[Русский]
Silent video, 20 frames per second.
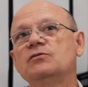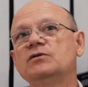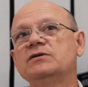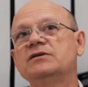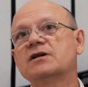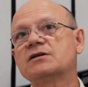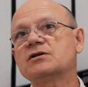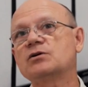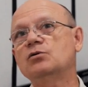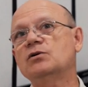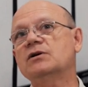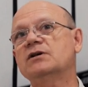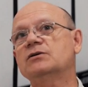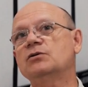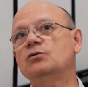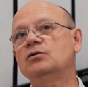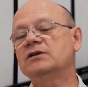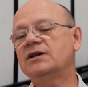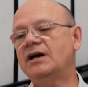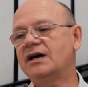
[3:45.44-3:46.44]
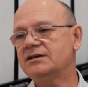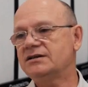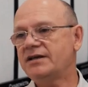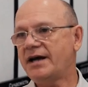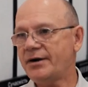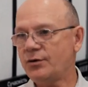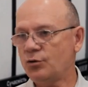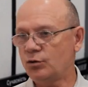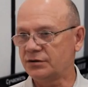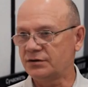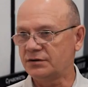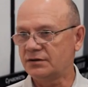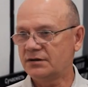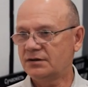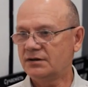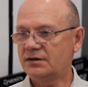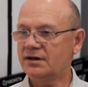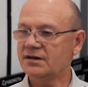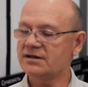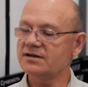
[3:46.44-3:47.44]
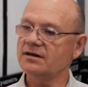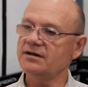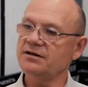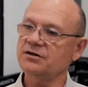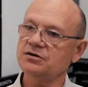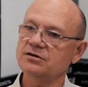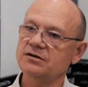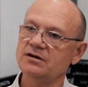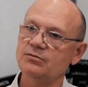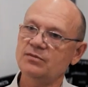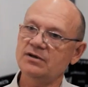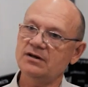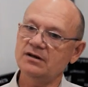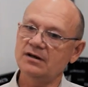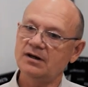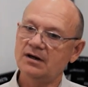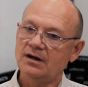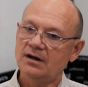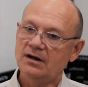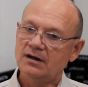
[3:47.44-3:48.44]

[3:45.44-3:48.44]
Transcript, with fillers: вот наш город, он одарен различными